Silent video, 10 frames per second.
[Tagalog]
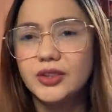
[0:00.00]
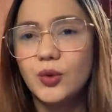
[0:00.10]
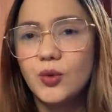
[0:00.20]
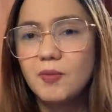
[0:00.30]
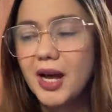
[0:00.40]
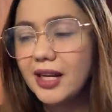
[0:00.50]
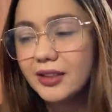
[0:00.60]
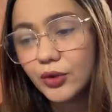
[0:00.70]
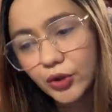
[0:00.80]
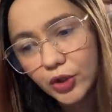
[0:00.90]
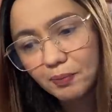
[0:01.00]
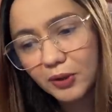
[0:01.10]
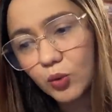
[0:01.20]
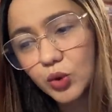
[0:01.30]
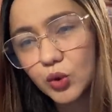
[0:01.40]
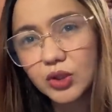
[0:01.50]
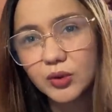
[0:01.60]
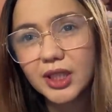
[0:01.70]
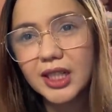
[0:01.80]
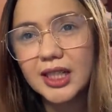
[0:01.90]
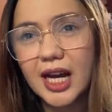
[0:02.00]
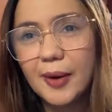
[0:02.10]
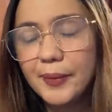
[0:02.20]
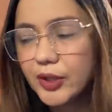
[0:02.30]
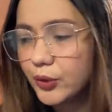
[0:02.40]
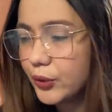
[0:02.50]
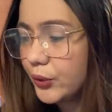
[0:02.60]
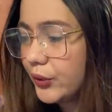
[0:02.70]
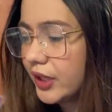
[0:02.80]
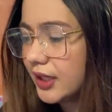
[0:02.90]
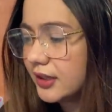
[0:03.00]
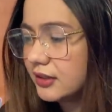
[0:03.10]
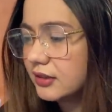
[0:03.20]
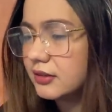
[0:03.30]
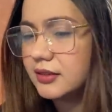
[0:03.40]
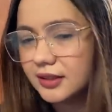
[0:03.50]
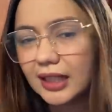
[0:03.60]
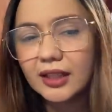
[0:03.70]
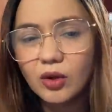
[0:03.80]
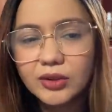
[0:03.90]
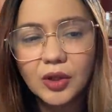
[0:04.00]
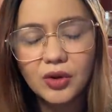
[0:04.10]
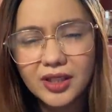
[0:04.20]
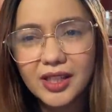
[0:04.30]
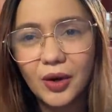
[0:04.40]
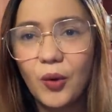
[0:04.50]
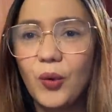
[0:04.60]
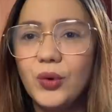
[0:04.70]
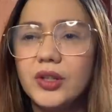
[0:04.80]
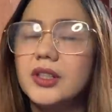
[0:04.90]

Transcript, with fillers: So, mahal daw yun, yung pag-usog daw talaga. Pero, nag, nagtatanong-tanong na din ako.